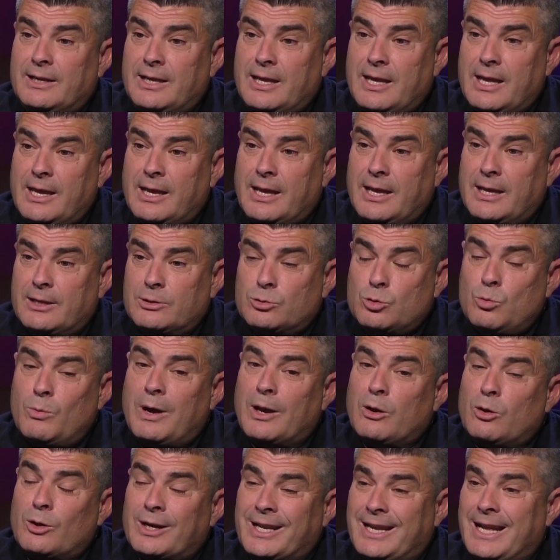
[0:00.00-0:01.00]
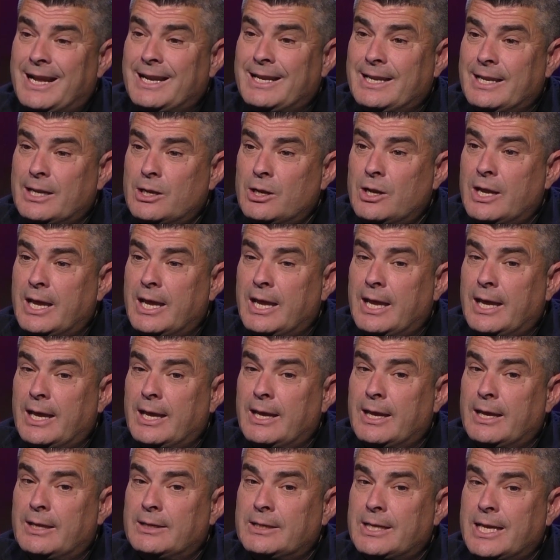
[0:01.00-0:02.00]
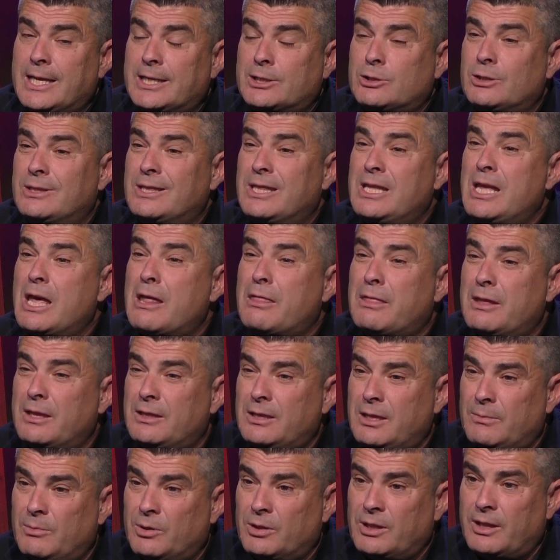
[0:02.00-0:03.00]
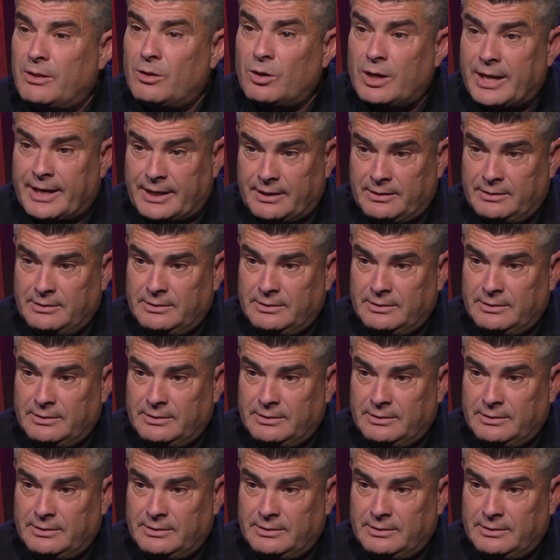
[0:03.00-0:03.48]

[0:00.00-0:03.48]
eh, su valor real eh, es 10 céntimos de dólar.